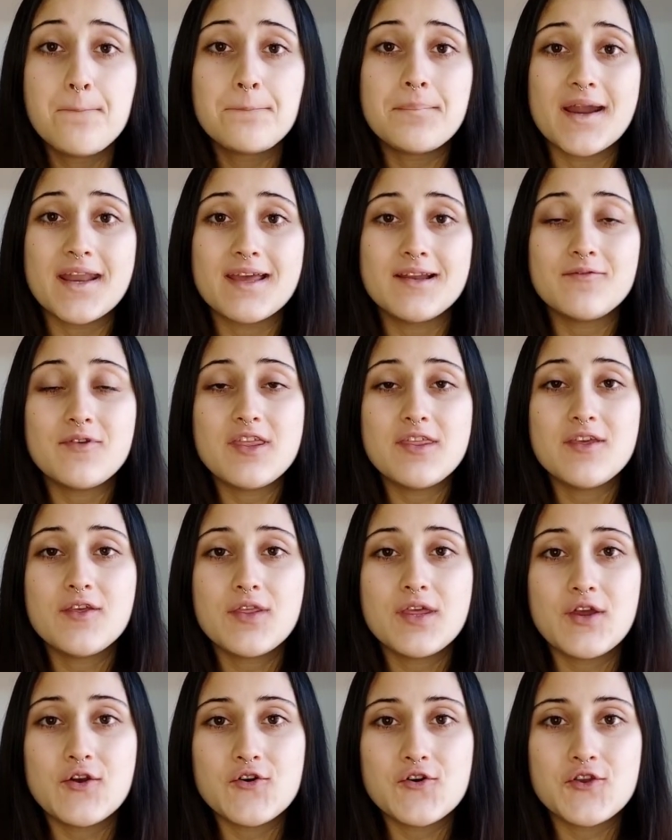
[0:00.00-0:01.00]
Para el vídeo
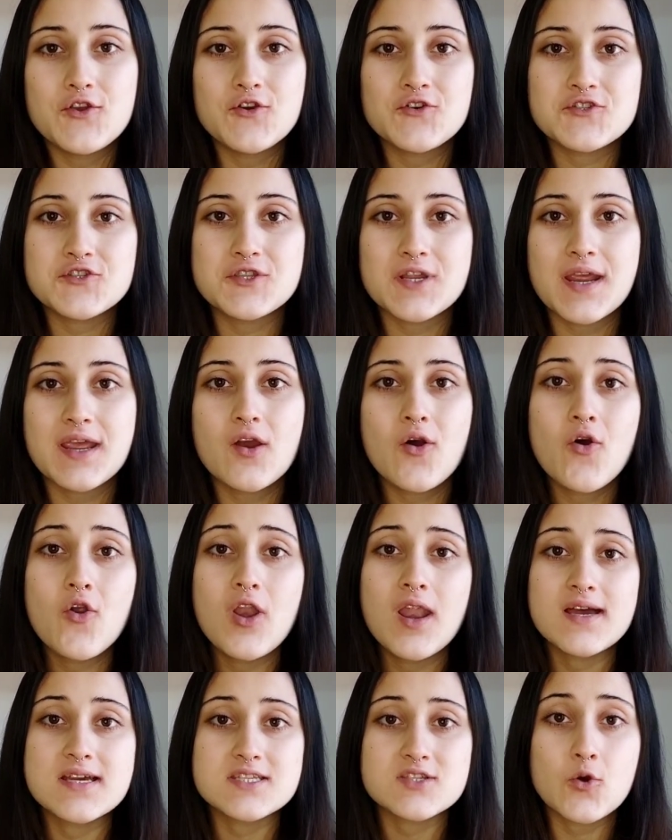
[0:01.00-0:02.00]
de hoy os traigo
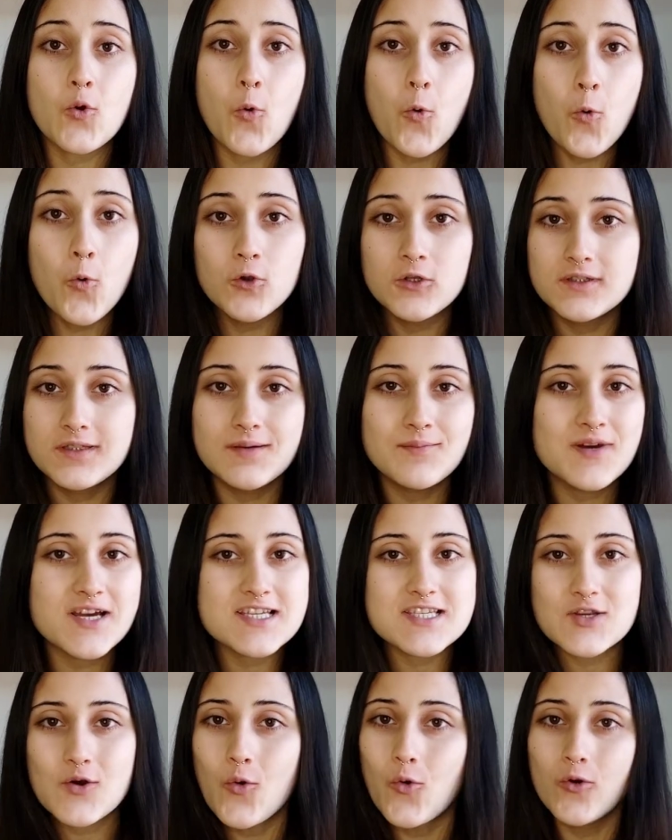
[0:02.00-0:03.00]
las
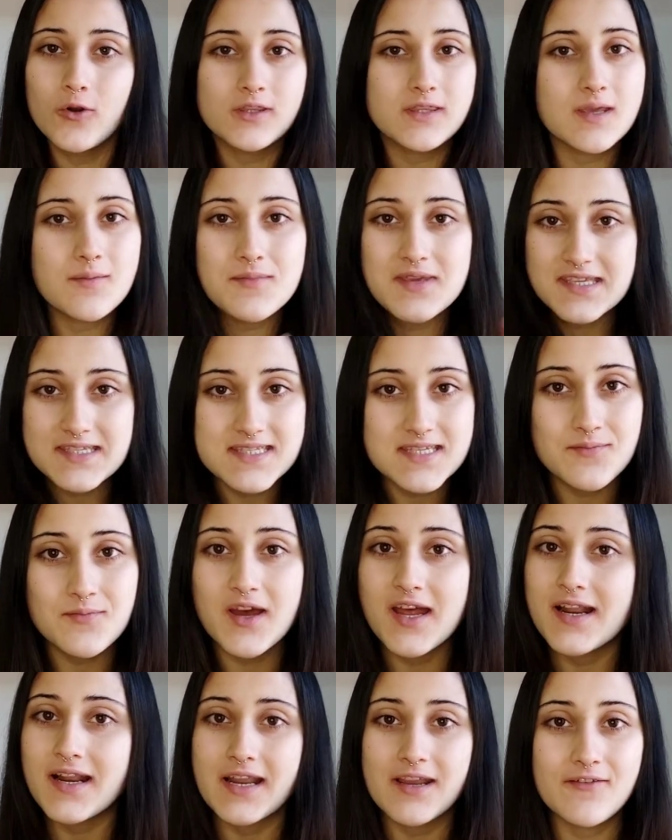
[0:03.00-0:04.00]
últimas,
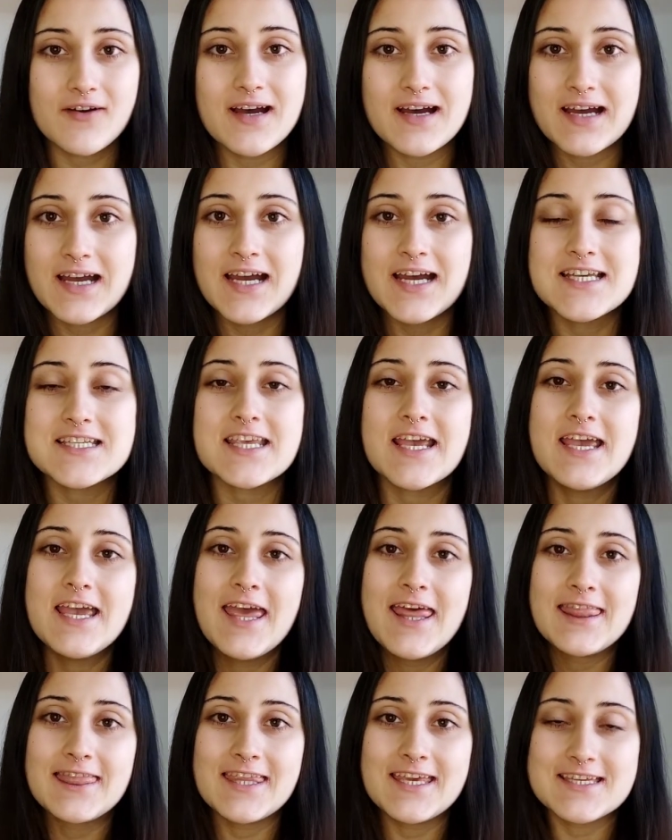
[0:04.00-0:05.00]
ultimísimas rebajas
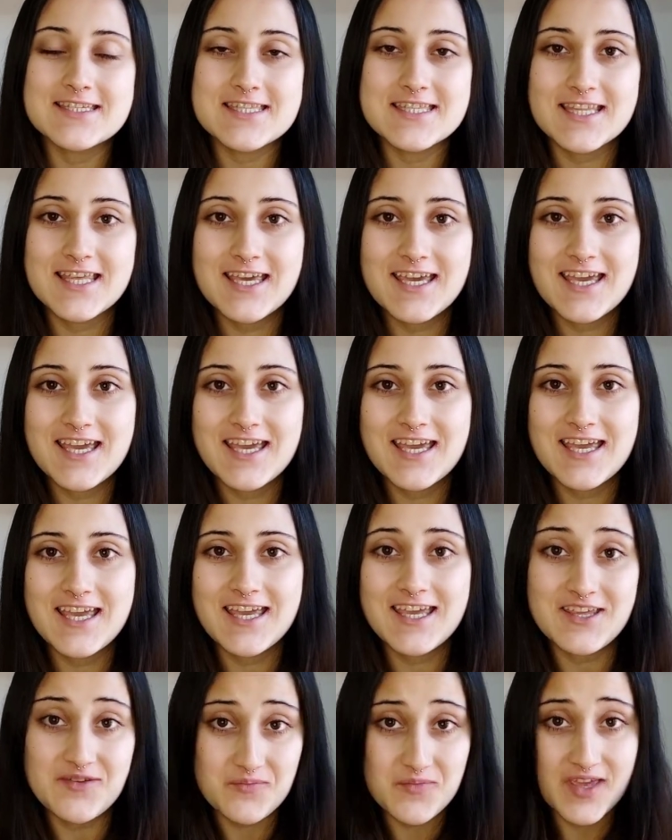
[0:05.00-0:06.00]
de
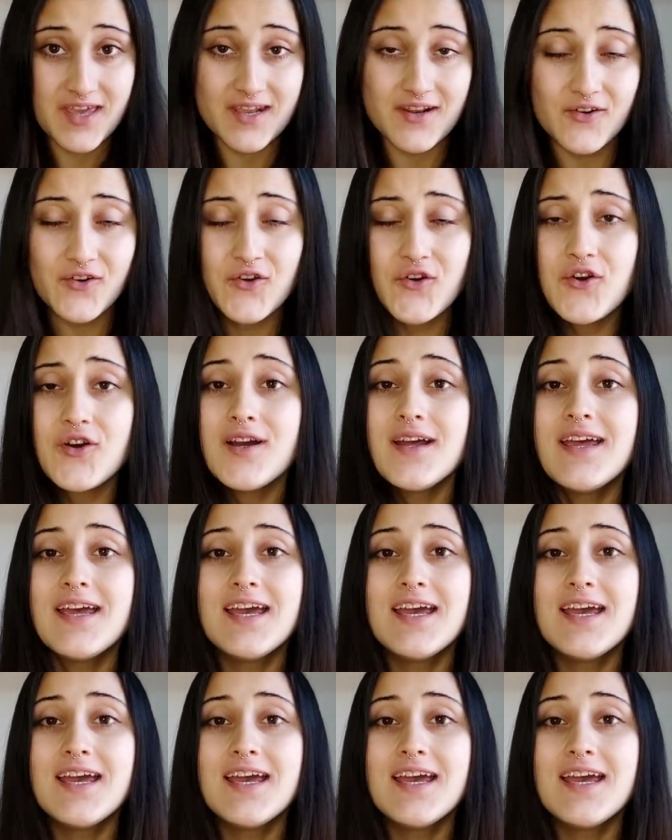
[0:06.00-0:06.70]
este invierno.